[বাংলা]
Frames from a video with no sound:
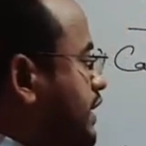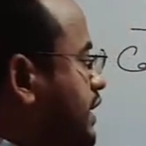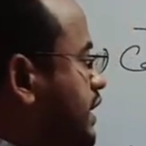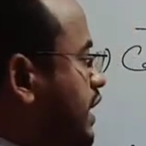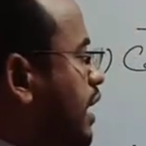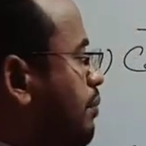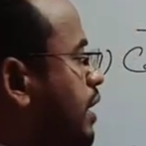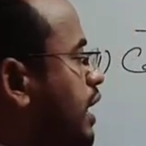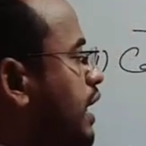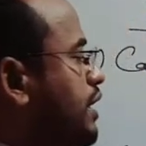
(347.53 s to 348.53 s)
স্ক্রিনে
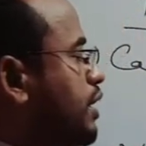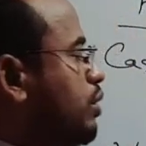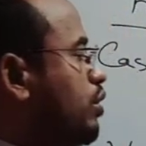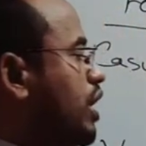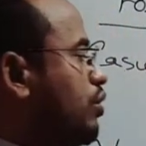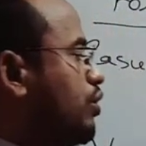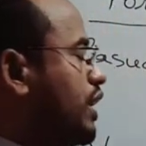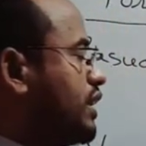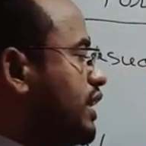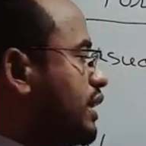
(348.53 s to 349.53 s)
আপনারা একটি কোরিয়ান
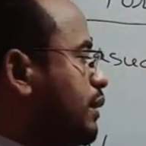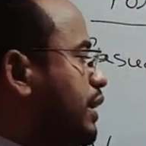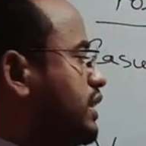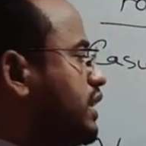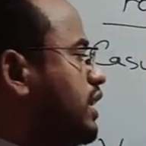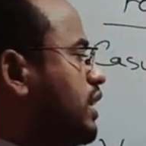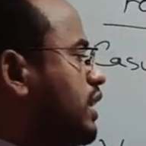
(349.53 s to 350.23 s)
ওয়ার্ড দেখতে পাচ্ছেন